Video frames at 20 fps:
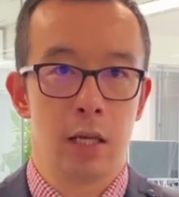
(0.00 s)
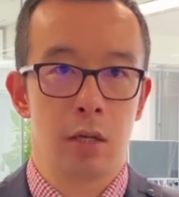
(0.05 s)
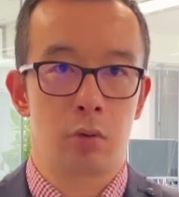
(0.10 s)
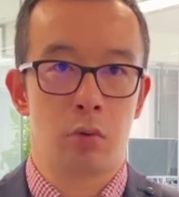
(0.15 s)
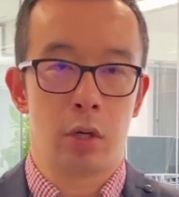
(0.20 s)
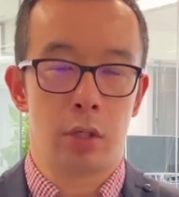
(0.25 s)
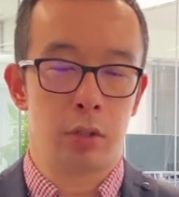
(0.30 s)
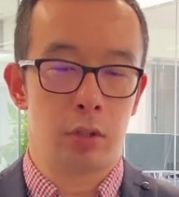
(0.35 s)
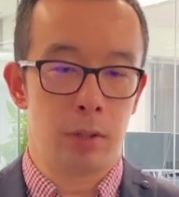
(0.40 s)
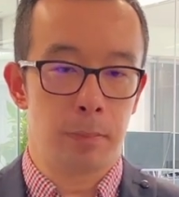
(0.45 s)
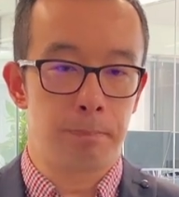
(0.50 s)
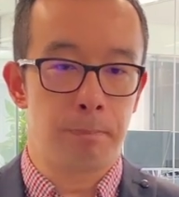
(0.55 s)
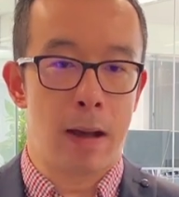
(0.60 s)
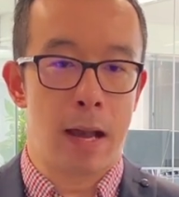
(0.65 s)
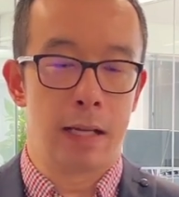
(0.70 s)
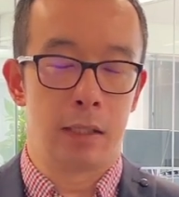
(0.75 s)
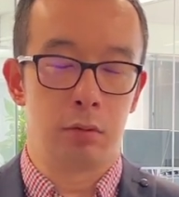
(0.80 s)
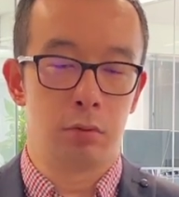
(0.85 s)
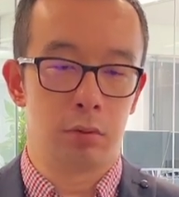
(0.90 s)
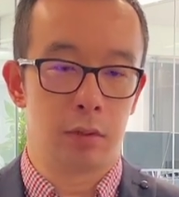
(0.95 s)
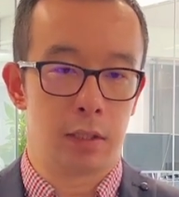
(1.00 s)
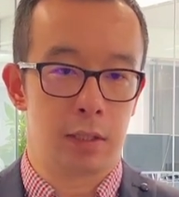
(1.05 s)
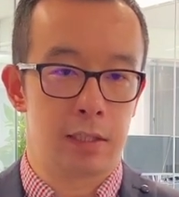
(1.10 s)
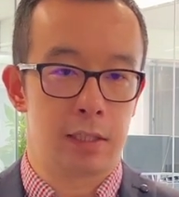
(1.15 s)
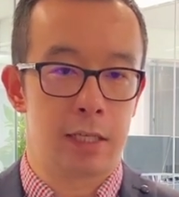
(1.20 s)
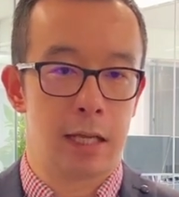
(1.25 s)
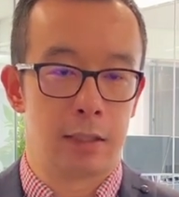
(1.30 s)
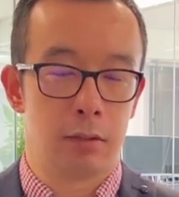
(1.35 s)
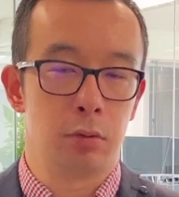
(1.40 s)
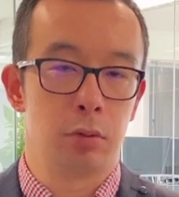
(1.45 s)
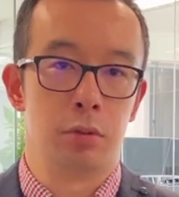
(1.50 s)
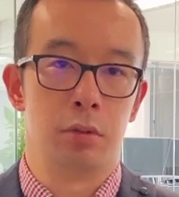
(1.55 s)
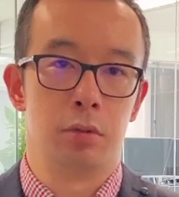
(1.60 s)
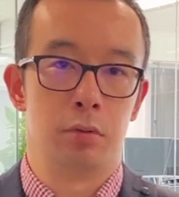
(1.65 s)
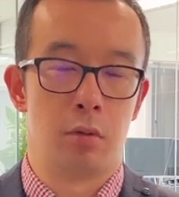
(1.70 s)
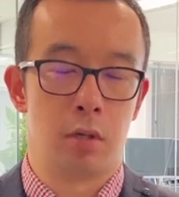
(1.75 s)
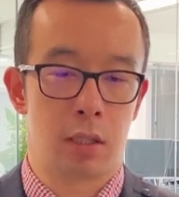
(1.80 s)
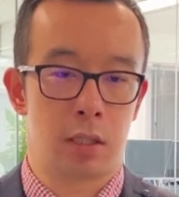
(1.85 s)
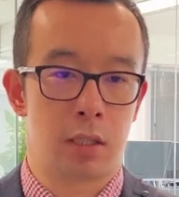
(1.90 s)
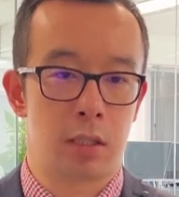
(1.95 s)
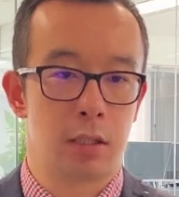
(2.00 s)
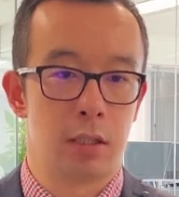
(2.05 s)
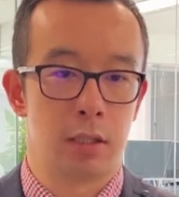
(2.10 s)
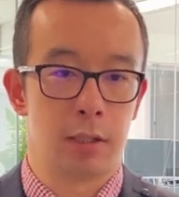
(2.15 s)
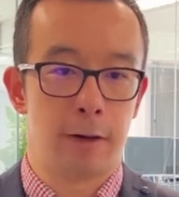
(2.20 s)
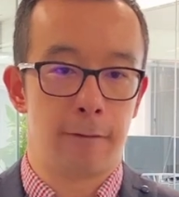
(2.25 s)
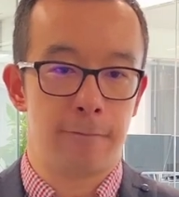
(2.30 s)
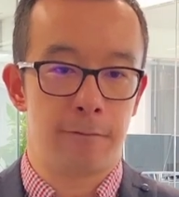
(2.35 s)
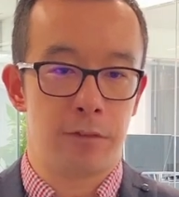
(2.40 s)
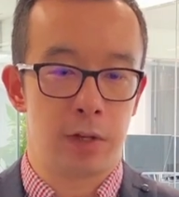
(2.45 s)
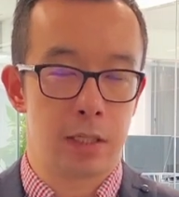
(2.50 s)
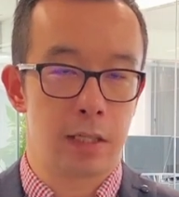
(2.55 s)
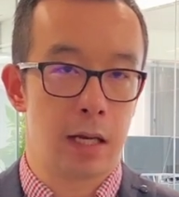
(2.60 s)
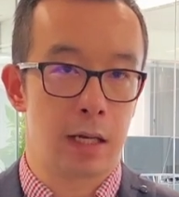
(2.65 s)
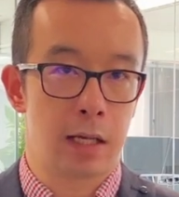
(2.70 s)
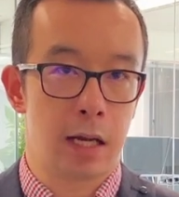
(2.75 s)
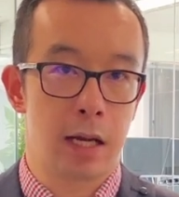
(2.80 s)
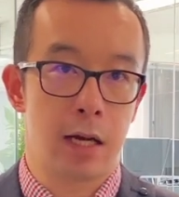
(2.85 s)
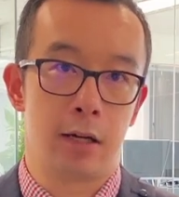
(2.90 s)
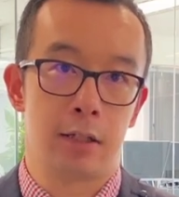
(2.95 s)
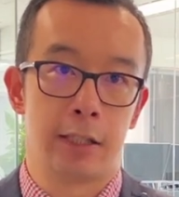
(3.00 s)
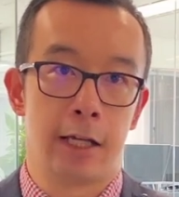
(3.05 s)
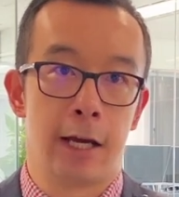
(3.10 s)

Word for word: 关于百度的前途，我是。非常看好